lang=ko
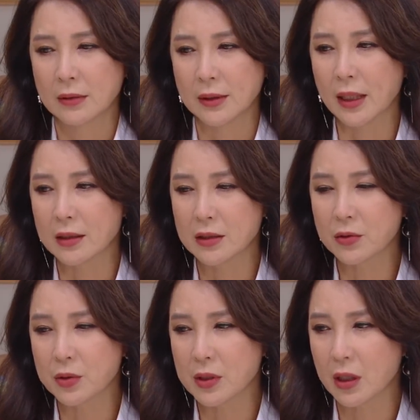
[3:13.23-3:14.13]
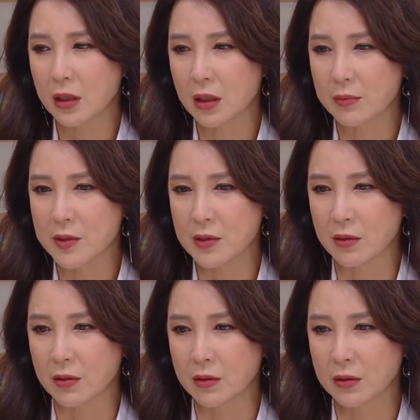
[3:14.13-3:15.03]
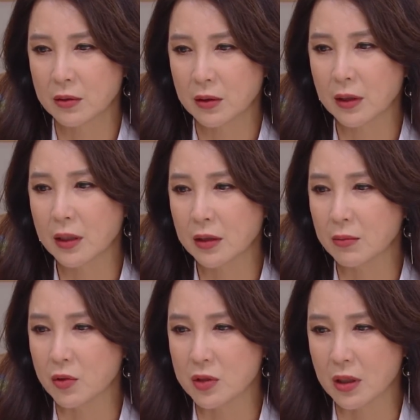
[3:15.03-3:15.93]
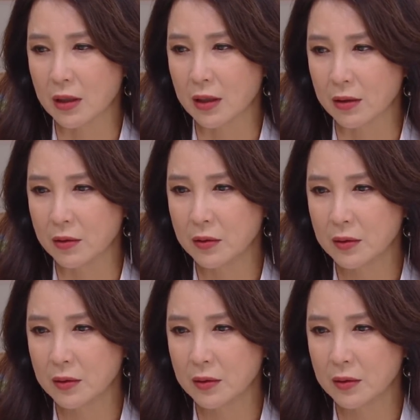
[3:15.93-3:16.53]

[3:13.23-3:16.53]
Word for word: 내가 진국 씨 사랑하면서 깨달은 게 뭔지 알아요?